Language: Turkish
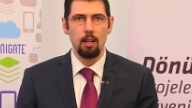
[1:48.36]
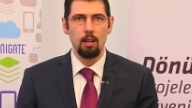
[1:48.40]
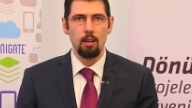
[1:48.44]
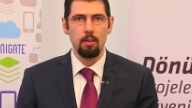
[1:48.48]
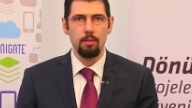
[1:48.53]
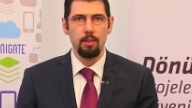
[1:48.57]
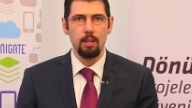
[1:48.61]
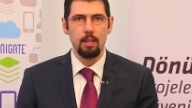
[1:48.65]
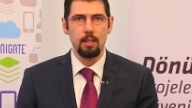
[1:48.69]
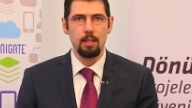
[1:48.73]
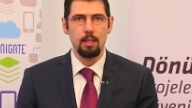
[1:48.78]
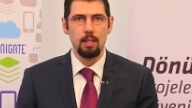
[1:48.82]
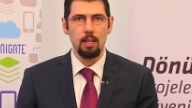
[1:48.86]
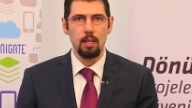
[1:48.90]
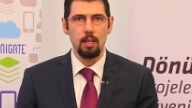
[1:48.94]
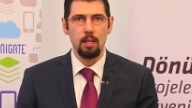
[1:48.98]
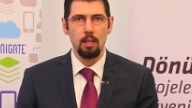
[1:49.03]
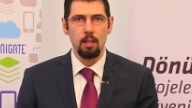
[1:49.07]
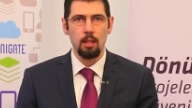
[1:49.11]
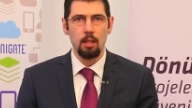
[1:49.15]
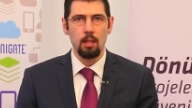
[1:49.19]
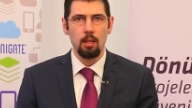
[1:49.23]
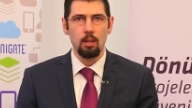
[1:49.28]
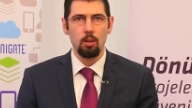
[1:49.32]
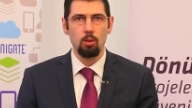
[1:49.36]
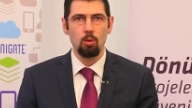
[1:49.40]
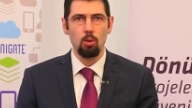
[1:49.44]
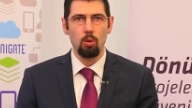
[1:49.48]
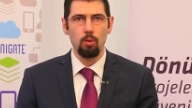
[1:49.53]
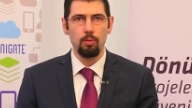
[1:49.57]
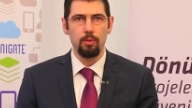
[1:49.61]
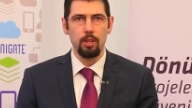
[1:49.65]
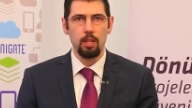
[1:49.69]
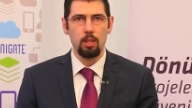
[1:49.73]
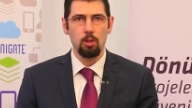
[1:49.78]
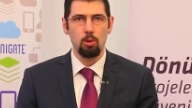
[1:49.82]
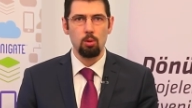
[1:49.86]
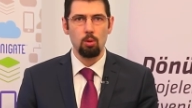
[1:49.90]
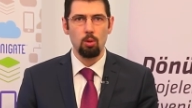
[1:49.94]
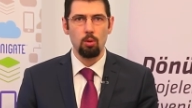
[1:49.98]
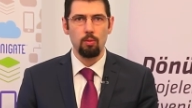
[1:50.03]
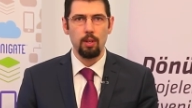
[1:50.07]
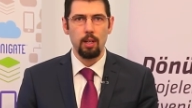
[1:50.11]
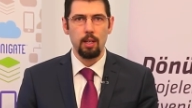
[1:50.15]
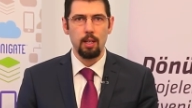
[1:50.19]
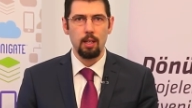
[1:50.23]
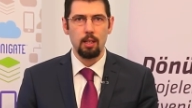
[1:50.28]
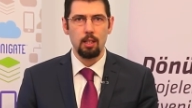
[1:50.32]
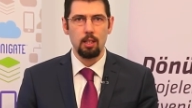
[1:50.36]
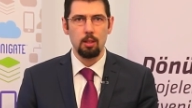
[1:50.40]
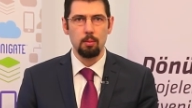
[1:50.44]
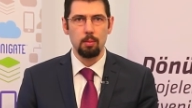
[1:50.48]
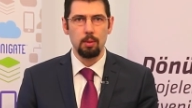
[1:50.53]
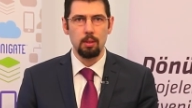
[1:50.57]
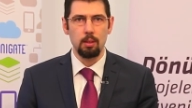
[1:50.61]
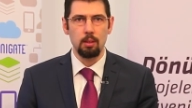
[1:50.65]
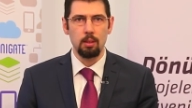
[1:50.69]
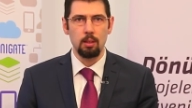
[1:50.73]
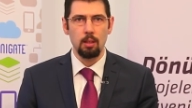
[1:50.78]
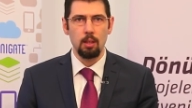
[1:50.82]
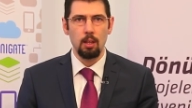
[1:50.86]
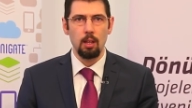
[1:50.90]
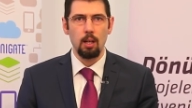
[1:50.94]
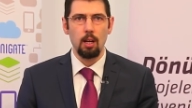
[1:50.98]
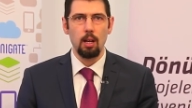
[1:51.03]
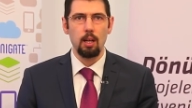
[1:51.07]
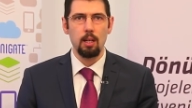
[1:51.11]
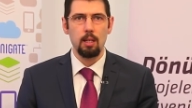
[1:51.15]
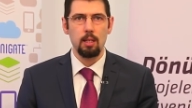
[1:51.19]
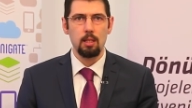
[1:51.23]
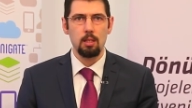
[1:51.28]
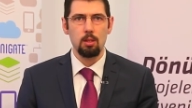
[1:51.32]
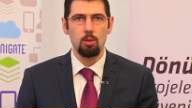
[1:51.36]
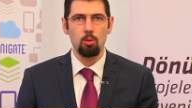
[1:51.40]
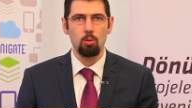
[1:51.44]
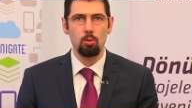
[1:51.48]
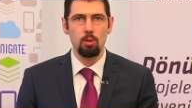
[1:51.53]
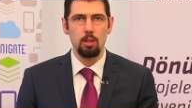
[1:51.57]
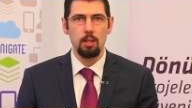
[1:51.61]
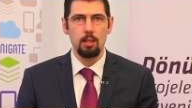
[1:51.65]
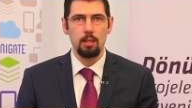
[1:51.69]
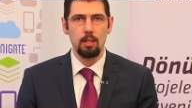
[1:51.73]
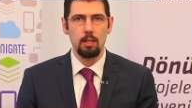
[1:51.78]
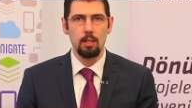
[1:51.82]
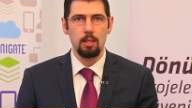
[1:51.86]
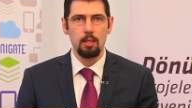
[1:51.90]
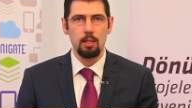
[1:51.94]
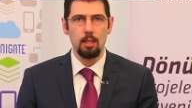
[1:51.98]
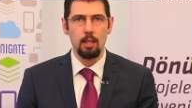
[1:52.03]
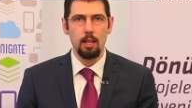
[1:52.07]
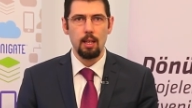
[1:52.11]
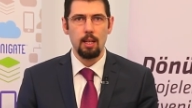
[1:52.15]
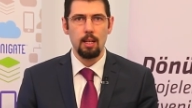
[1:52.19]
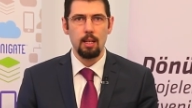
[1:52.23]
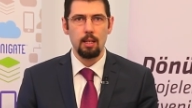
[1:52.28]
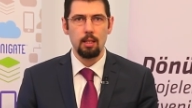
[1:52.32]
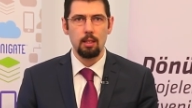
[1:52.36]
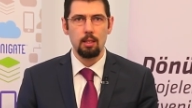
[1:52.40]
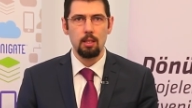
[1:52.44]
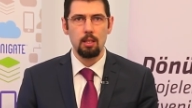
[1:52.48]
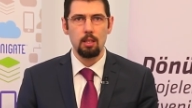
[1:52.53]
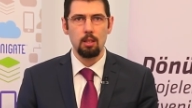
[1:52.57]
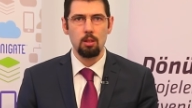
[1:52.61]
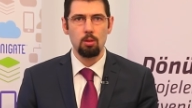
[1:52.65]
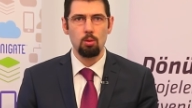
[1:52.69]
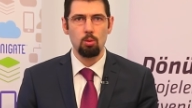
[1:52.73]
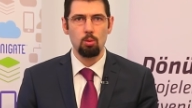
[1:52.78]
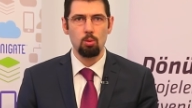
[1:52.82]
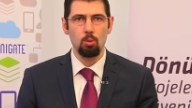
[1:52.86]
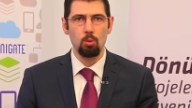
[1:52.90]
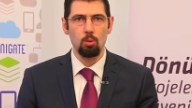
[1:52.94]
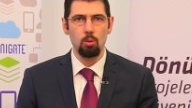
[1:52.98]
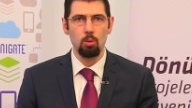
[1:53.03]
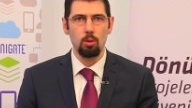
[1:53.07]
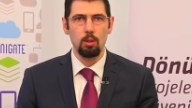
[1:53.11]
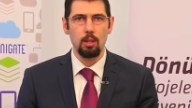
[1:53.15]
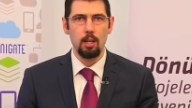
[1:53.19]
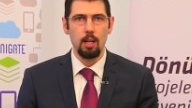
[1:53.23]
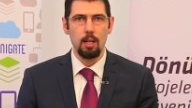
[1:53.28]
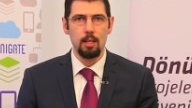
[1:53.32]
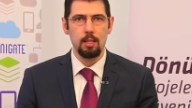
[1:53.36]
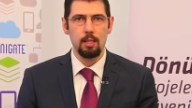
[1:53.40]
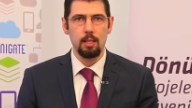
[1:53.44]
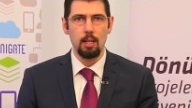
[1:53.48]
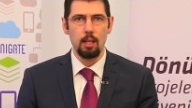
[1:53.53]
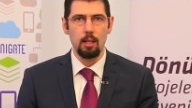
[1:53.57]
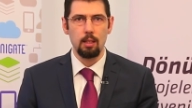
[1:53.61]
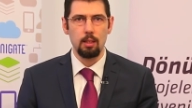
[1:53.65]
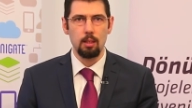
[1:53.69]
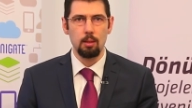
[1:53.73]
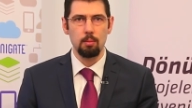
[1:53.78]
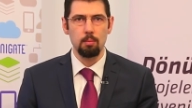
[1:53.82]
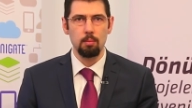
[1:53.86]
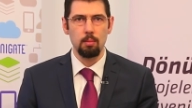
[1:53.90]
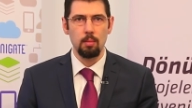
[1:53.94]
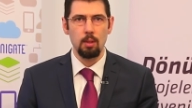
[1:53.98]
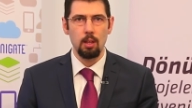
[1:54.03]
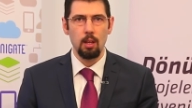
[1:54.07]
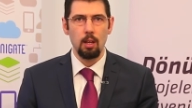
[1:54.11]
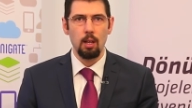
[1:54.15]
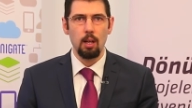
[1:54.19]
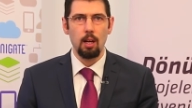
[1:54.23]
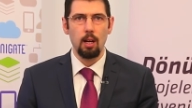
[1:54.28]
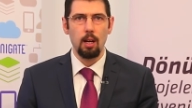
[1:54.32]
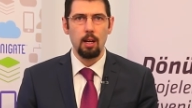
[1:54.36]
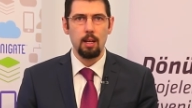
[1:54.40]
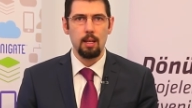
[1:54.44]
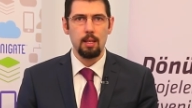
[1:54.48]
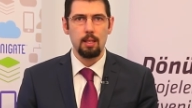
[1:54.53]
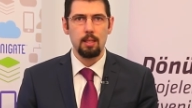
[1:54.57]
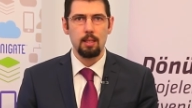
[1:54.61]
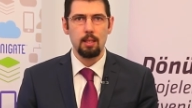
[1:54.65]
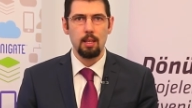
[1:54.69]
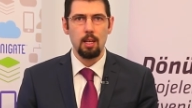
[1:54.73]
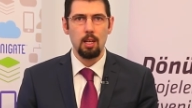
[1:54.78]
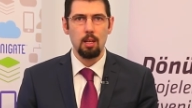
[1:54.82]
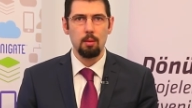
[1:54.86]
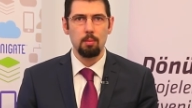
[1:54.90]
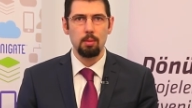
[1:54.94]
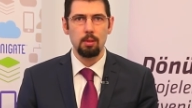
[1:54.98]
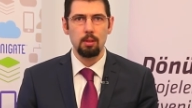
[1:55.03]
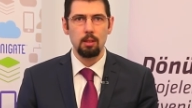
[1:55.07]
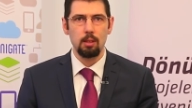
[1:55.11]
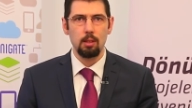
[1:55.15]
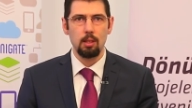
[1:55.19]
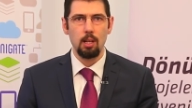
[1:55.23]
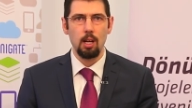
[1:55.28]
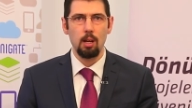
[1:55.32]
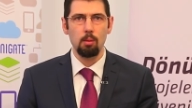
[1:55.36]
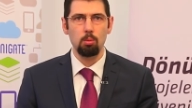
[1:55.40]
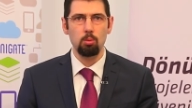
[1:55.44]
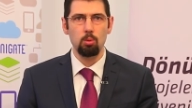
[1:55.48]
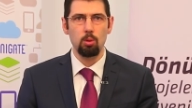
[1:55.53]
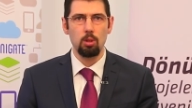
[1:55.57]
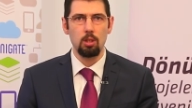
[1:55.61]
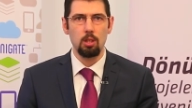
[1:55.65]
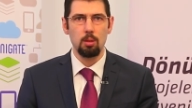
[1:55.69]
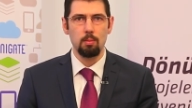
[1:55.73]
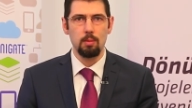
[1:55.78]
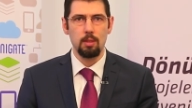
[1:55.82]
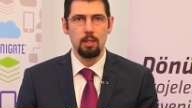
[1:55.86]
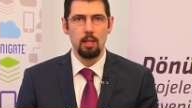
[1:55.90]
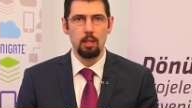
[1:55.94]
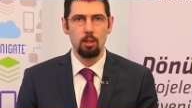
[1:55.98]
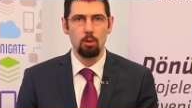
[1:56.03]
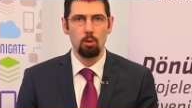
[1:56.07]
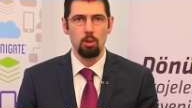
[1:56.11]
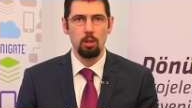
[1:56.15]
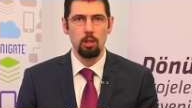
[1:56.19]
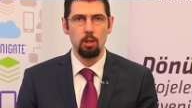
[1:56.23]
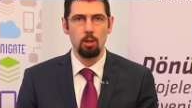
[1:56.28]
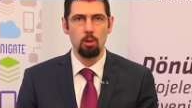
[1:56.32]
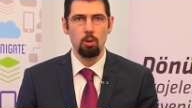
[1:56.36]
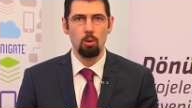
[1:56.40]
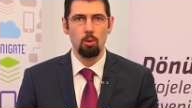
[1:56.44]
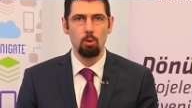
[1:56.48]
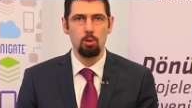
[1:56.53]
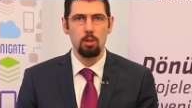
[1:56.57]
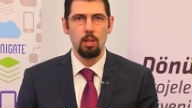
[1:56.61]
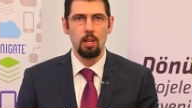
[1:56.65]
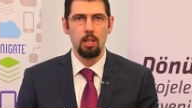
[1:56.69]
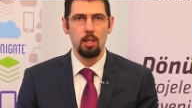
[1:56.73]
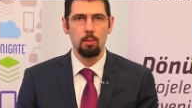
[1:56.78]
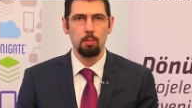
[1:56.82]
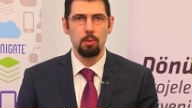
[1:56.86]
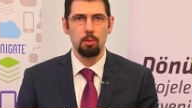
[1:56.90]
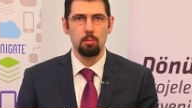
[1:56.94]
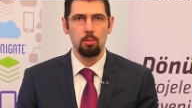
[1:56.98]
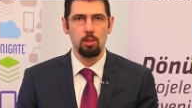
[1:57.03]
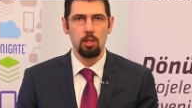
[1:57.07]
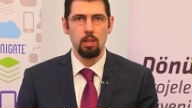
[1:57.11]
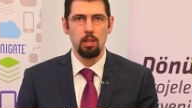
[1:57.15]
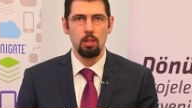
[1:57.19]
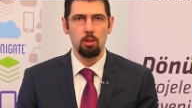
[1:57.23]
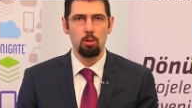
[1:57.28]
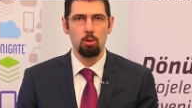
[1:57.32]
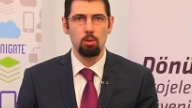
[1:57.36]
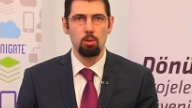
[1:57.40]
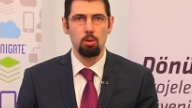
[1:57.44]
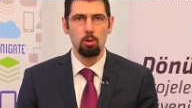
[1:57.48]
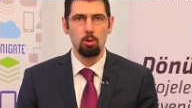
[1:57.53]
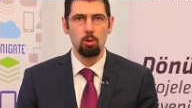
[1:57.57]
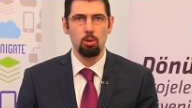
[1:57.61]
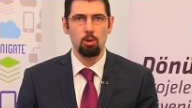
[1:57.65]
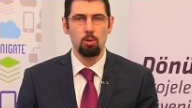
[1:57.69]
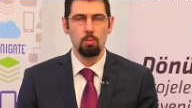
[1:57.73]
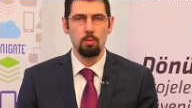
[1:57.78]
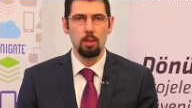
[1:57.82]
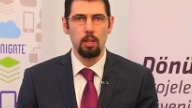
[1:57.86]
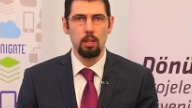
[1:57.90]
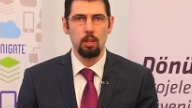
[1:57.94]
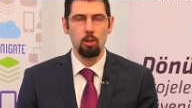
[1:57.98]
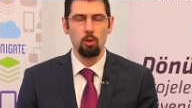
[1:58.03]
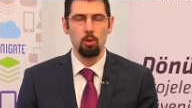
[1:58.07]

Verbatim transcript: AFS konfeksiyon ve ayakkabı, IS Utilities elektrik, su, gaz dağıtım, IS Cable kablo üretimi sektörlerine özel yapılmış endüstri çözümlerine